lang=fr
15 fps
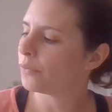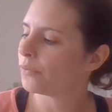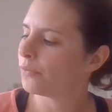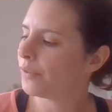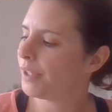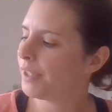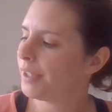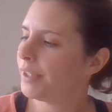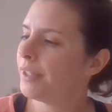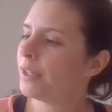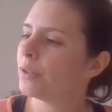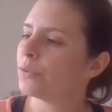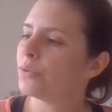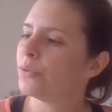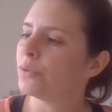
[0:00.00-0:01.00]

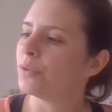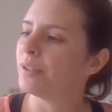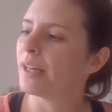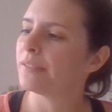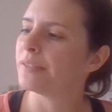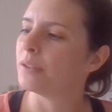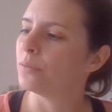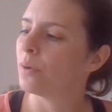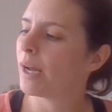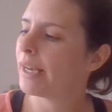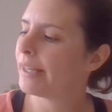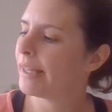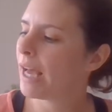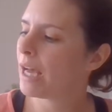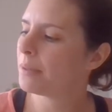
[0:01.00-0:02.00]
fille de David
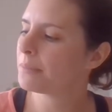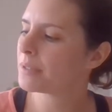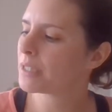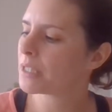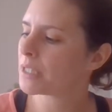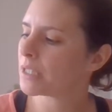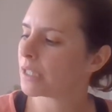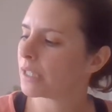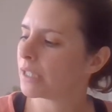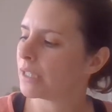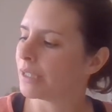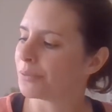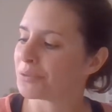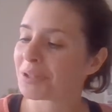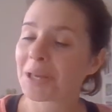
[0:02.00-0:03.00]
Williams,
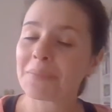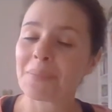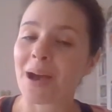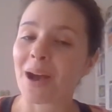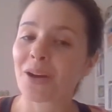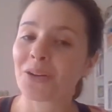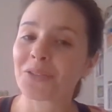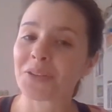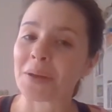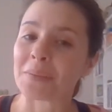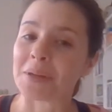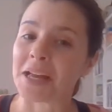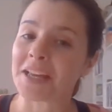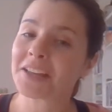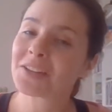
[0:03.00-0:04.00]
illustré par Quentin
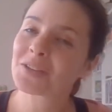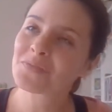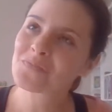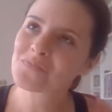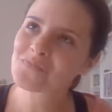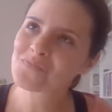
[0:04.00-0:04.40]
Blake,